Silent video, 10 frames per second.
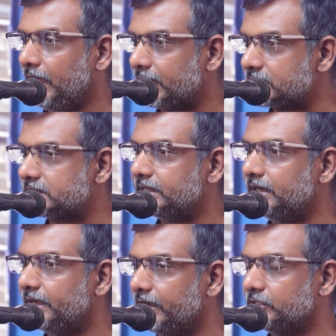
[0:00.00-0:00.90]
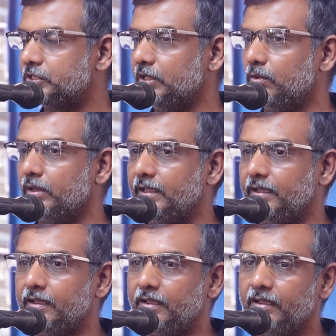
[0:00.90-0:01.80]
அரசியல் எழுச்சியினுடைய
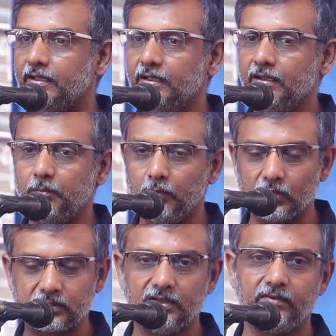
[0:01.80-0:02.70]
மொத்த